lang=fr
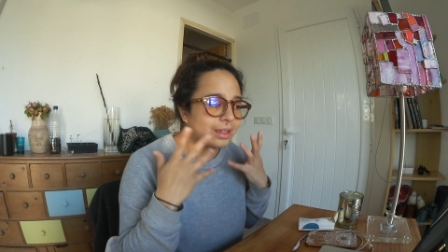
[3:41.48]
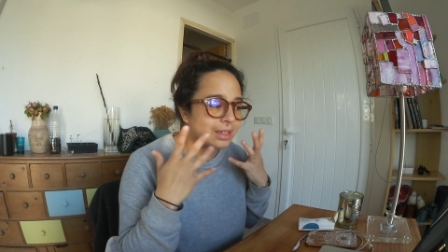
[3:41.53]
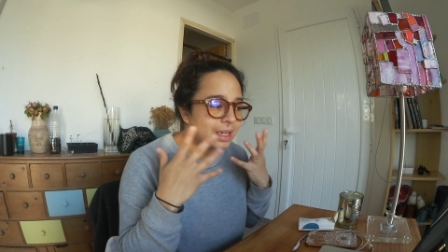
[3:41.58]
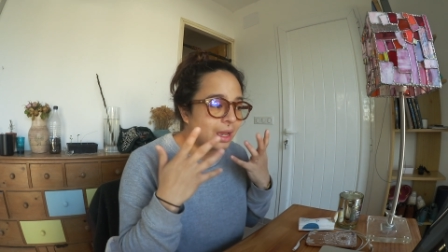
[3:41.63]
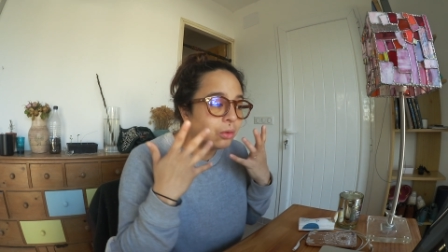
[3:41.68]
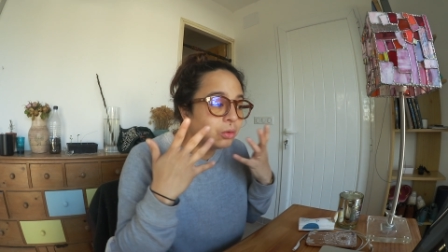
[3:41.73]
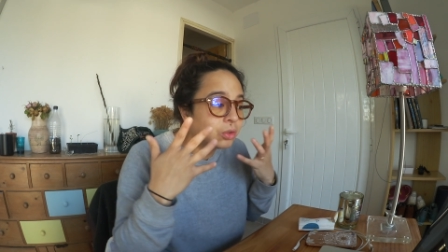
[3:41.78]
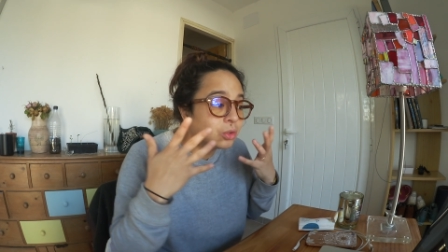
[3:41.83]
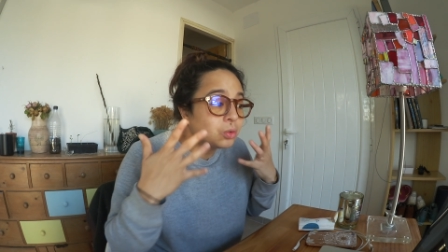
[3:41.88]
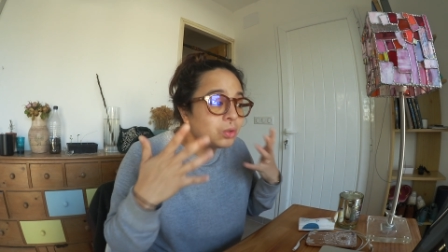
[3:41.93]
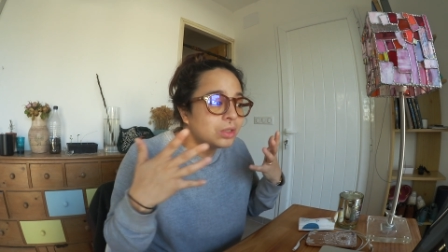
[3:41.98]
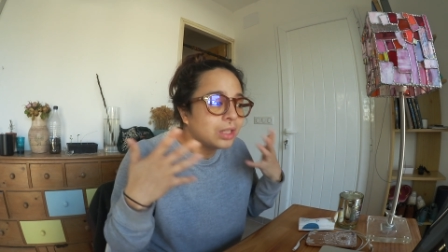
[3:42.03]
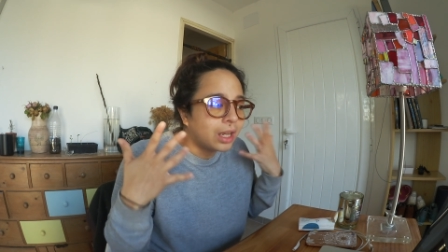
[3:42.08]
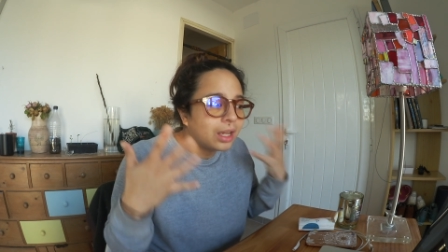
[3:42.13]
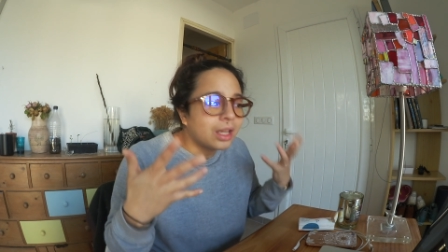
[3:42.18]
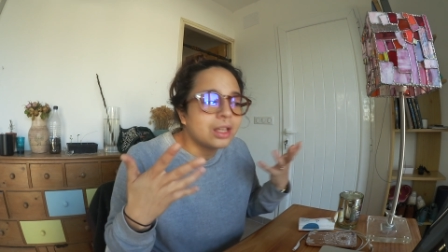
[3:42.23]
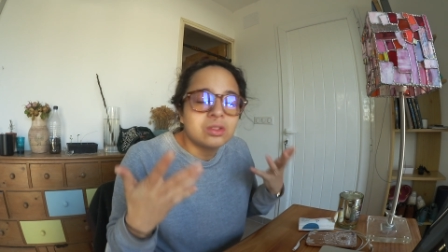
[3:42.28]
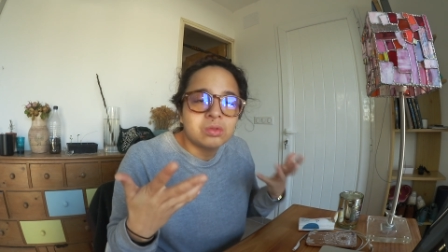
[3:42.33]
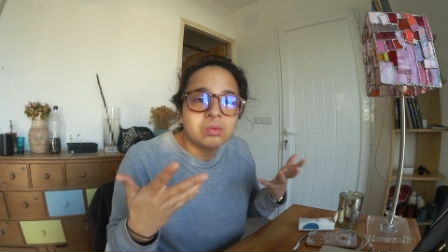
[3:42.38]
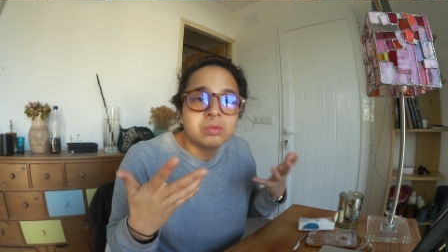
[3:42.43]
y a, aucune
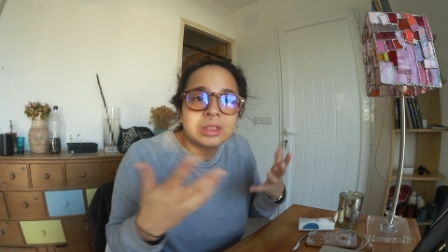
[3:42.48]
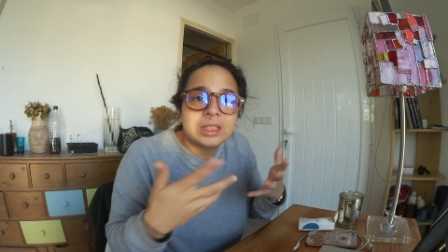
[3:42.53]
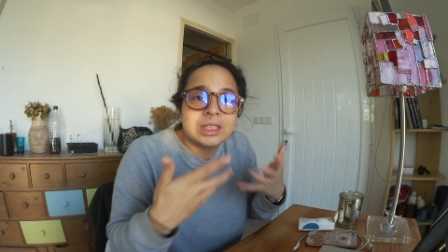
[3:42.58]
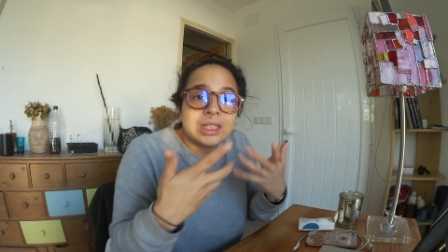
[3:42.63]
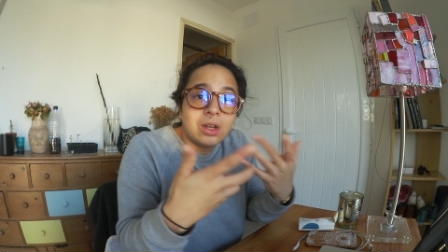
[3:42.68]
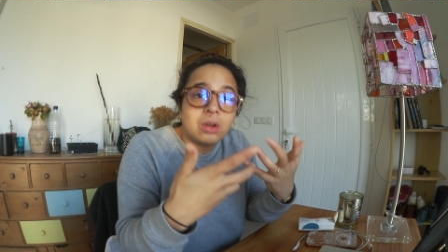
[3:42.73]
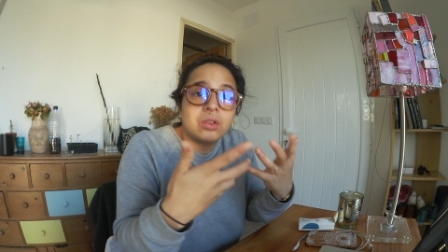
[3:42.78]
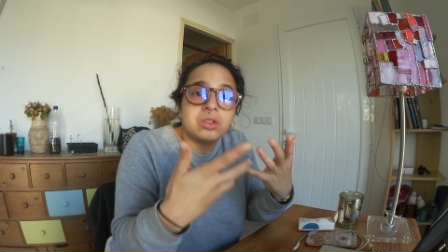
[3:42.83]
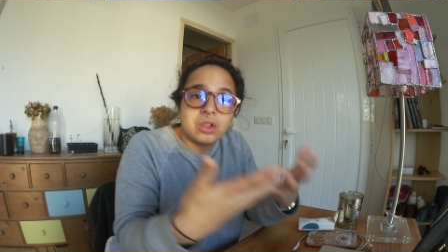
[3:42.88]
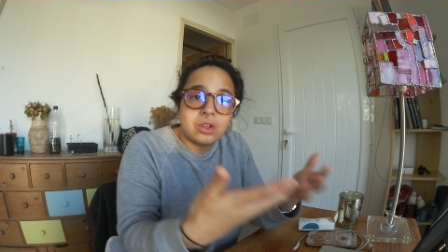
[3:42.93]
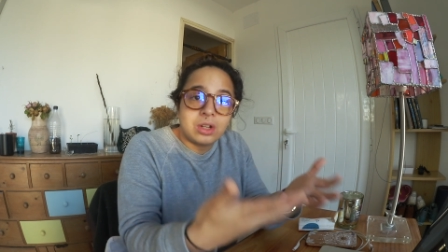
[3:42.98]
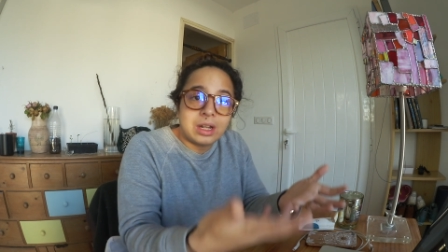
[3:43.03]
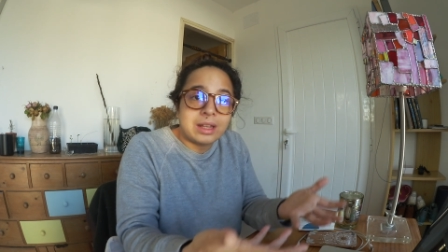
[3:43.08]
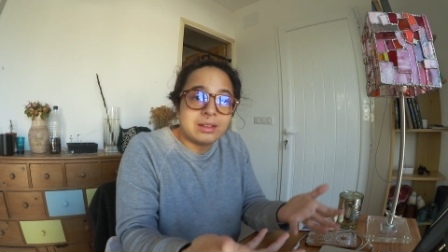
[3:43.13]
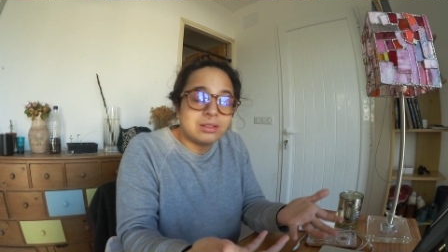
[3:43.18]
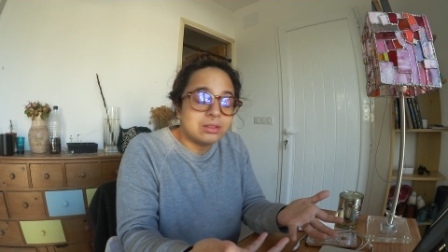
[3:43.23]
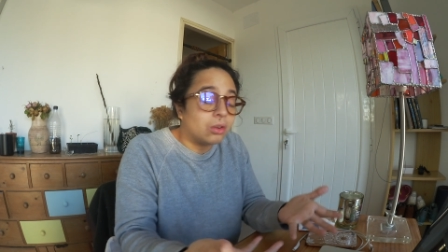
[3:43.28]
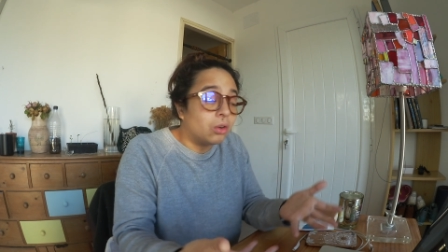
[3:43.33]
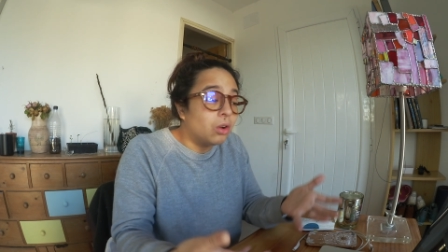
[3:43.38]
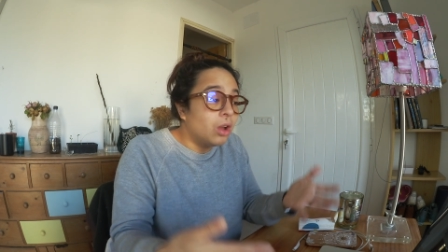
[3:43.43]
raison qui entre
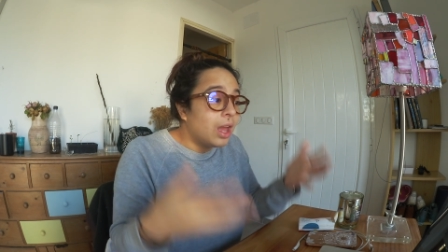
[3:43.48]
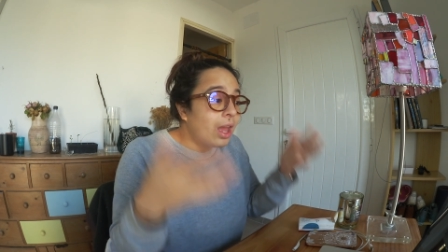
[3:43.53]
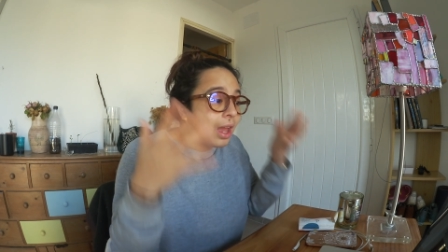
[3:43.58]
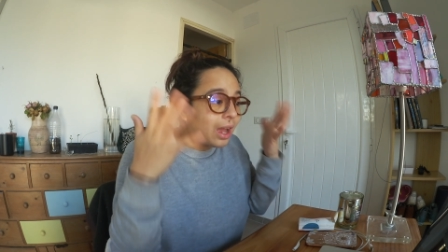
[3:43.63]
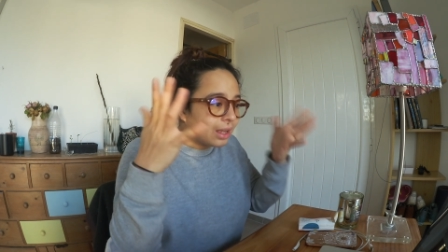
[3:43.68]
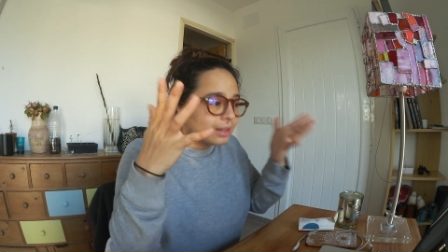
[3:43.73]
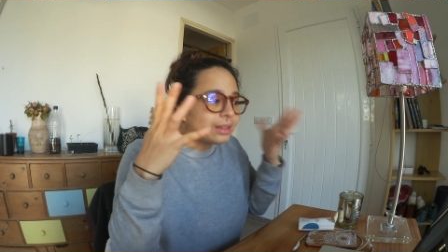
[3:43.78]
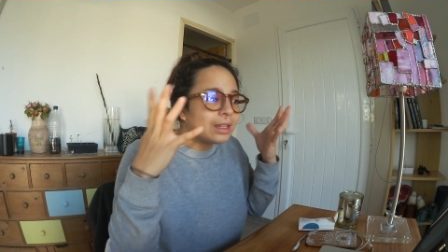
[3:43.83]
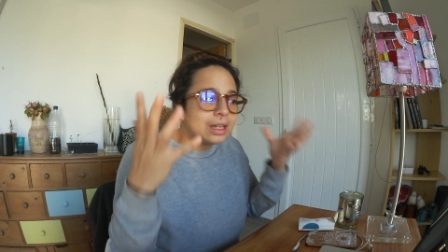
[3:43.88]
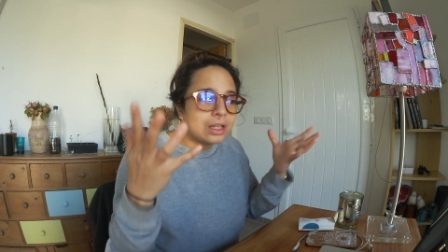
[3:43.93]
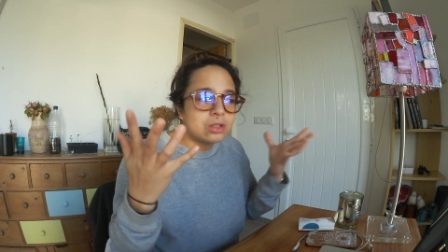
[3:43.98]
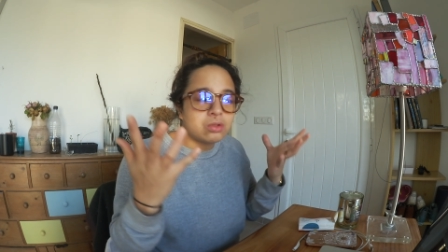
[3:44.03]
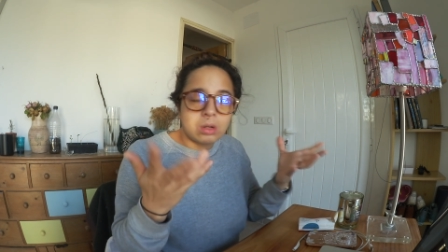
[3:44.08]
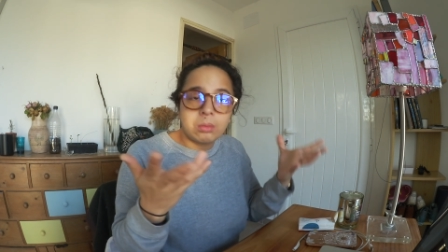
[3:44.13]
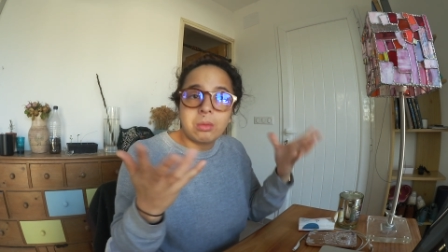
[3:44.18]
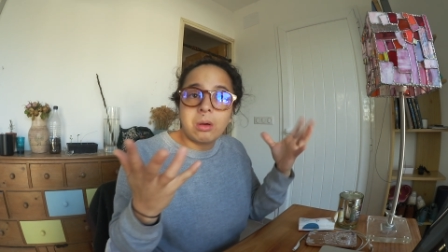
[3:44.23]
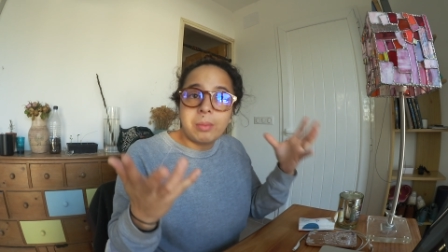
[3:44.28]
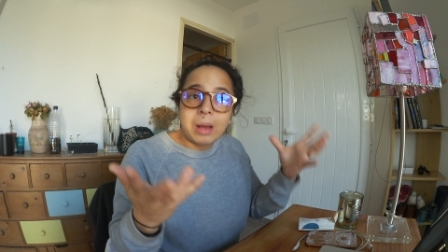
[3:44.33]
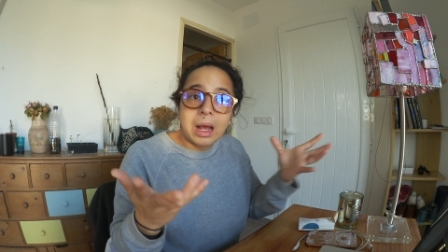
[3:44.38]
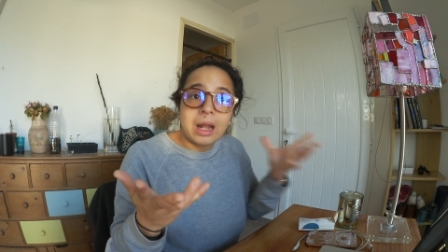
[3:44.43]
là-dedans
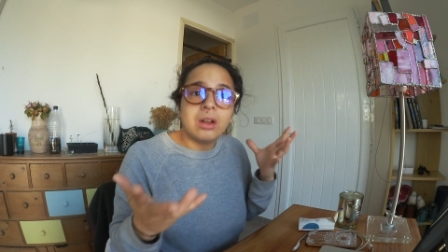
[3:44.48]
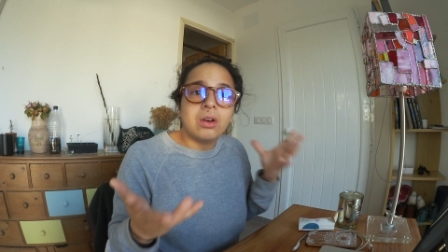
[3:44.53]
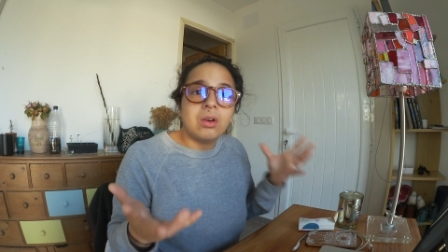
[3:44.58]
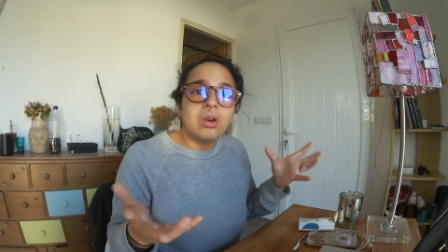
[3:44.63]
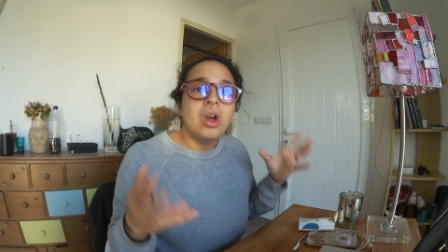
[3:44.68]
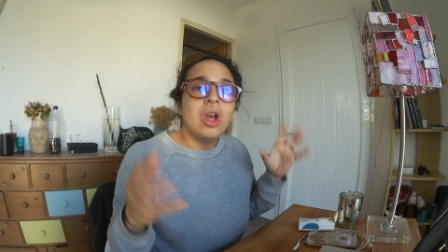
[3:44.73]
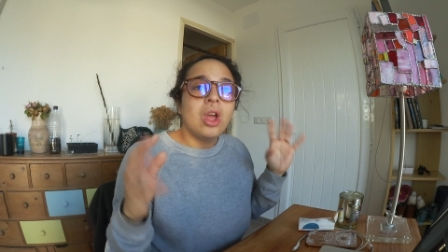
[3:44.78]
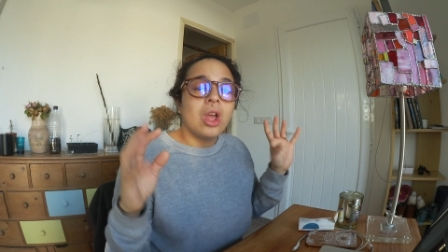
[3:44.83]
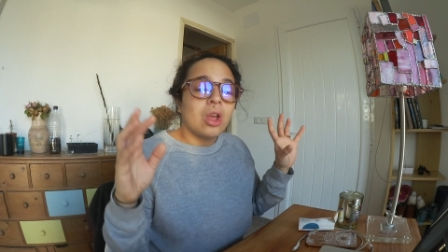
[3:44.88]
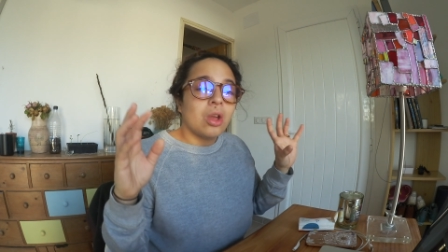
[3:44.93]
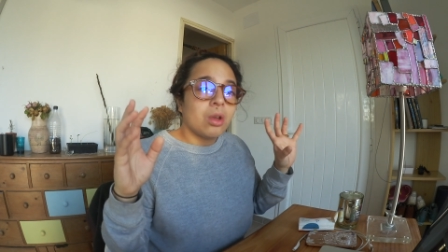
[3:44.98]
intellectuellement parlant